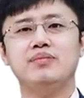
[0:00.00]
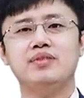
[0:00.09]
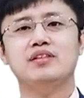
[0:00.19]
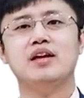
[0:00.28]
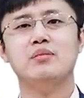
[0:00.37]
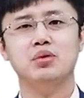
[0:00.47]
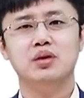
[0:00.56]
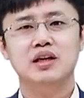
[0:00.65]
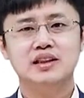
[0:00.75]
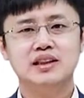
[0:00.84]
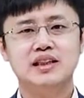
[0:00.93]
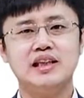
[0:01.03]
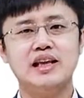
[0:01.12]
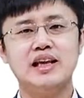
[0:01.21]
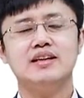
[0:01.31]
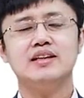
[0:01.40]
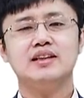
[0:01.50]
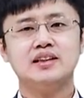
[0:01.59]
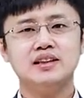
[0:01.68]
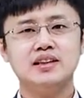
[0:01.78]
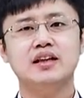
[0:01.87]
第三步，提炼
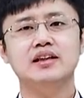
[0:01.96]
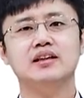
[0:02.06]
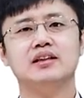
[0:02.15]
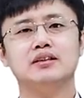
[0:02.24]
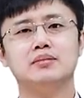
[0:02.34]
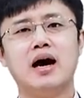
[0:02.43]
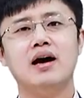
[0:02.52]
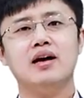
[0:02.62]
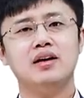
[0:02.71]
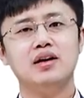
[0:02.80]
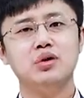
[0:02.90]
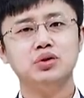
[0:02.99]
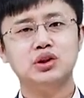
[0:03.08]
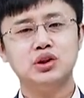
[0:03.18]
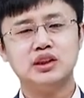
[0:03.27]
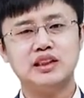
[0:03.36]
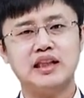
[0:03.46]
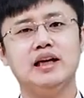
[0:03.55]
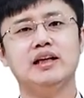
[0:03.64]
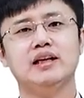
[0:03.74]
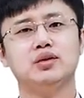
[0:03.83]
相应的什么优势、
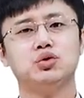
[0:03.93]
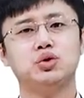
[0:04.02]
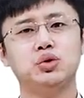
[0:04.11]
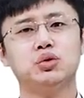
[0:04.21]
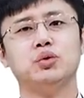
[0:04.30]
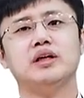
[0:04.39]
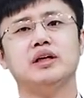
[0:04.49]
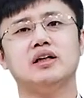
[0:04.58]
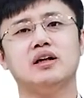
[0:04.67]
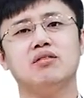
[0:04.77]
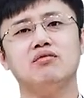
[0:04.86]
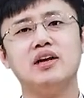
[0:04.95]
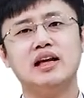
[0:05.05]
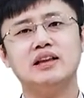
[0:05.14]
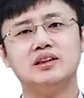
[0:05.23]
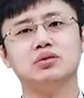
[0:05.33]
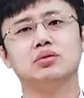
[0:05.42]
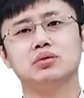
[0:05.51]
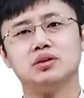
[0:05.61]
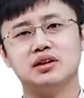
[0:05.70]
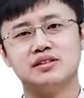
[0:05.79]
潜力、驱动力和未来行动
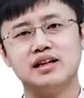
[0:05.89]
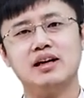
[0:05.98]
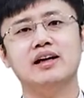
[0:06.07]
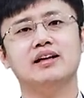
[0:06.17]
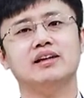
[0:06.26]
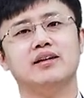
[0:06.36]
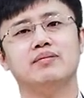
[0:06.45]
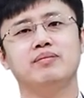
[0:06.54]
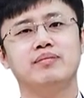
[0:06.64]
等三个亮点。